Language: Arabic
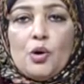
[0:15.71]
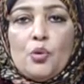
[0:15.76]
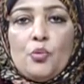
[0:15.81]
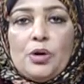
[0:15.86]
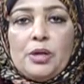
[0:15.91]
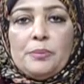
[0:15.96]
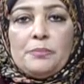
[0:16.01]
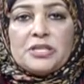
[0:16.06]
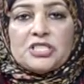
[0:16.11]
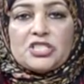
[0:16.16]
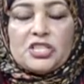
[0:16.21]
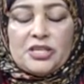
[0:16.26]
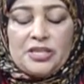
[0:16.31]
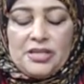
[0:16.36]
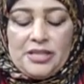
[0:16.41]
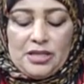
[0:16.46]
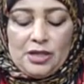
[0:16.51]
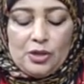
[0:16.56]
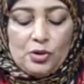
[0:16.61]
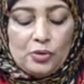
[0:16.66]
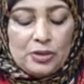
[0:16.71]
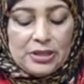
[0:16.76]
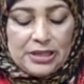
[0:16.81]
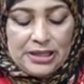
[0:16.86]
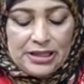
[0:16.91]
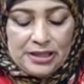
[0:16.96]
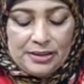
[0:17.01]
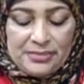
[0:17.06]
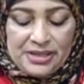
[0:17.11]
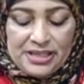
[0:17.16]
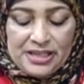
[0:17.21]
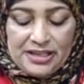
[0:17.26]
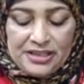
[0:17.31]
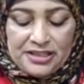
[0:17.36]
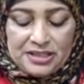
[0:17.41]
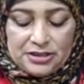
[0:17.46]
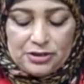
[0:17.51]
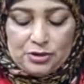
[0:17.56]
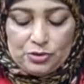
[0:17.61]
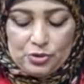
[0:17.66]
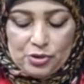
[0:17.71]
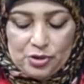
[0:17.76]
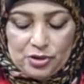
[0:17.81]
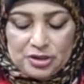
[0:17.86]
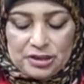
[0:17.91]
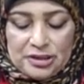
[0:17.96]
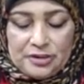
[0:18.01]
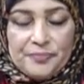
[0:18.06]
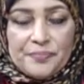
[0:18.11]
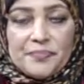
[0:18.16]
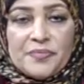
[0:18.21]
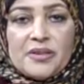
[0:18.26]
والبشريه كلها من ناحيه اخرى